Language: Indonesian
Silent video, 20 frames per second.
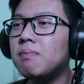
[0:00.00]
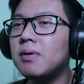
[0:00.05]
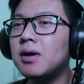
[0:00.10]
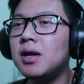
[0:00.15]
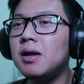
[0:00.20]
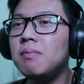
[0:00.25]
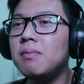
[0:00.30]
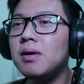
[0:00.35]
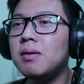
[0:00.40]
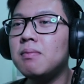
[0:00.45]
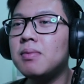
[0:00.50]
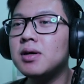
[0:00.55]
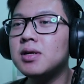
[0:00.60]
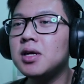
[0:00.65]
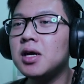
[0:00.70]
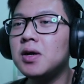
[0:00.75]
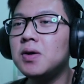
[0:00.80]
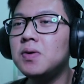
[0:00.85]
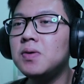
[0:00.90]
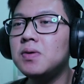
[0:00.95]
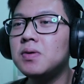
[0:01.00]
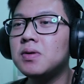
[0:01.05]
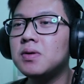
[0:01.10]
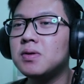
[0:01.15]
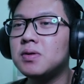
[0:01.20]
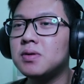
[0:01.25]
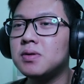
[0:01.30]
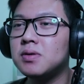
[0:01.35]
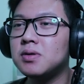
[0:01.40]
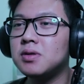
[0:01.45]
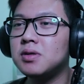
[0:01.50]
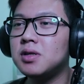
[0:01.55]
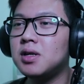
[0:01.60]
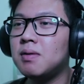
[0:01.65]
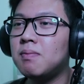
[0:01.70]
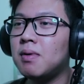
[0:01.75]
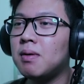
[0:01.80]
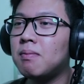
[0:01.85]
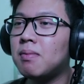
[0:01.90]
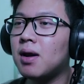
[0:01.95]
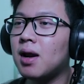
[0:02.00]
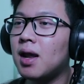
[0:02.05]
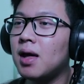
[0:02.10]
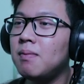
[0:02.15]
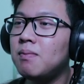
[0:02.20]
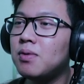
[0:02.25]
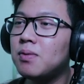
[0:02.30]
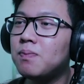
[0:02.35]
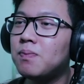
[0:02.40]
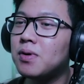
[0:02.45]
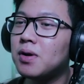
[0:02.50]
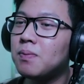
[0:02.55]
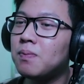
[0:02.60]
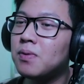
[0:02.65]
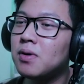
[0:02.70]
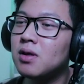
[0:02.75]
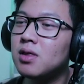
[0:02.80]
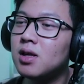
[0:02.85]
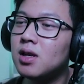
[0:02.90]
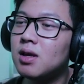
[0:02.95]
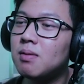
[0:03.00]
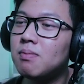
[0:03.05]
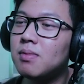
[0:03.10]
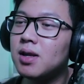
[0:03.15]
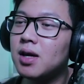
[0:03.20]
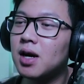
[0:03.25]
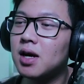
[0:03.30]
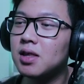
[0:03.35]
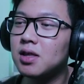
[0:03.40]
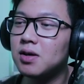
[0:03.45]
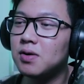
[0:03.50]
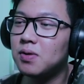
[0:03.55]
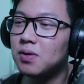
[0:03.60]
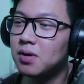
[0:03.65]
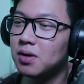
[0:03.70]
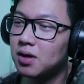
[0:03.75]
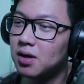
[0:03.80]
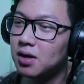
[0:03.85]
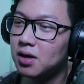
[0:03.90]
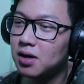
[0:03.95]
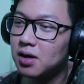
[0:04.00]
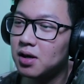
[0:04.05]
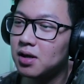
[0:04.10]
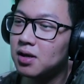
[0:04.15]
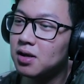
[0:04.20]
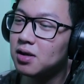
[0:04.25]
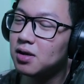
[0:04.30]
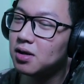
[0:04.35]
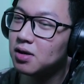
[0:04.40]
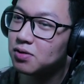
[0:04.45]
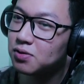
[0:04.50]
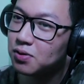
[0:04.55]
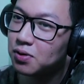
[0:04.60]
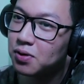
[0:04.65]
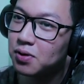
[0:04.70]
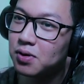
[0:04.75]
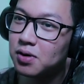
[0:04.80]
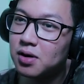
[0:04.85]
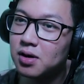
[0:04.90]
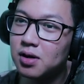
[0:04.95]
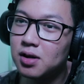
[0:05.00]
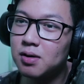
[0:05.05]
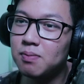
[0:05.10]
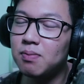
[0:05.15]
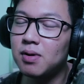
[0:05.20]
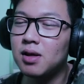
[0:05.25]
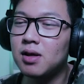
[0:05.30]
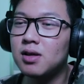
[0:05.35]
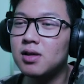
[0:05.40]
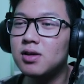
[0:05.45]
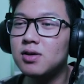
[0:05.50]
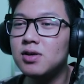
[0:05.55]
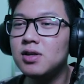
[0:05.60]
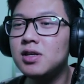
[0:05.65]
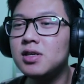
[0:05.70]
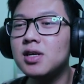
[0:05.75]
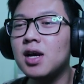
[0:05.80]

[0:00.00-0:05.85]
kepada member Sehun dan member lain berpura-pura tidak melihat. Oke, ini Suho ini paling ini